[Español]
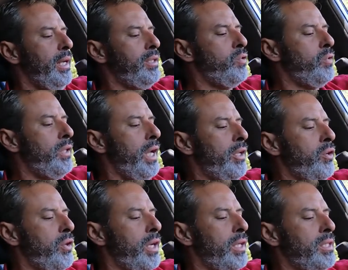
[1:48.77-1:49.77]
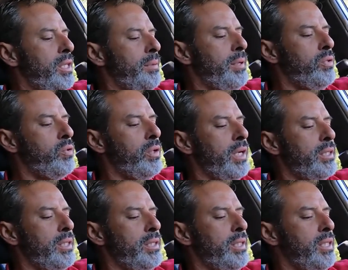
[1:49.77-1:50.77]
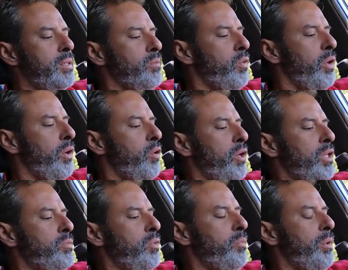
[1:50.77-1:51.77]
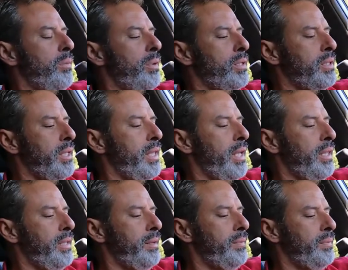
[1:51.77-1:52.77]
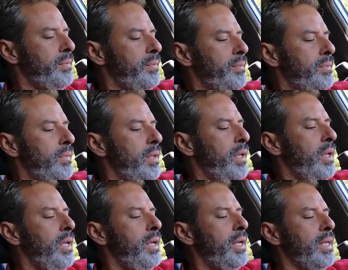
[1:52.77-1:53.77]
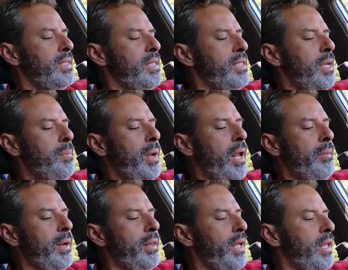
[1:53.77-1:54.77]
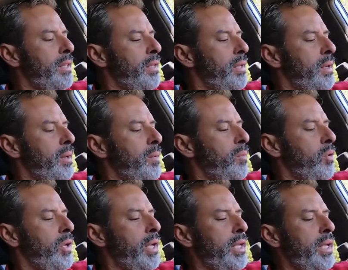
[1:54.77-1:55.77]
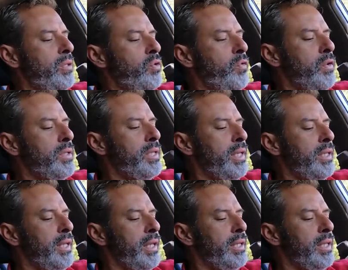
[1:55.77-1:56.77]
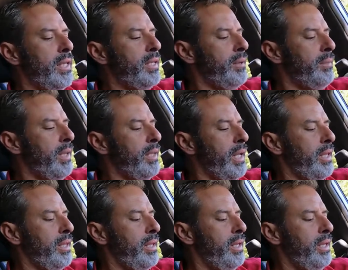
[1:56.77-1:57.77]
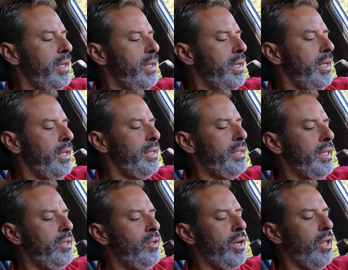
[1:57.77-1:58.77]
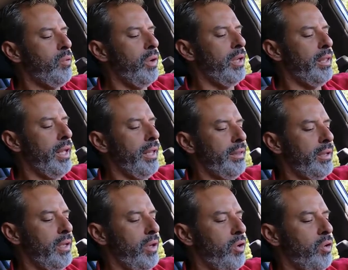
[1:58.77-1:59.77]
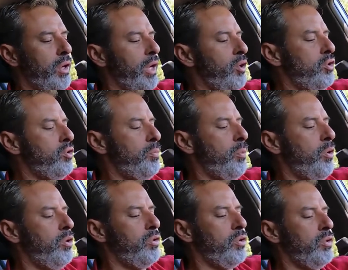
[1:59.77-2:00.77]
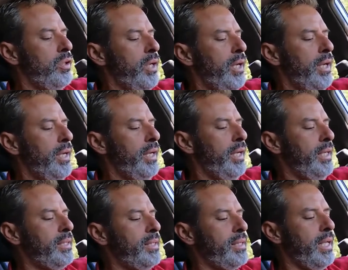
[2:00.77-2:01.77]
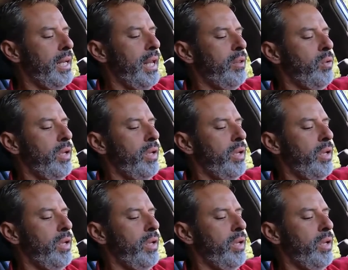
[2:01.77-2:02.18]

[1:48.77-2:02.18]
Es un daño que exhibe su narcisismo, egoísmo y perversidad. Que se sepa la verdad, porque ya es suficiente de tanta maldad. Entiendo la dualidad, lo que no soporto es que la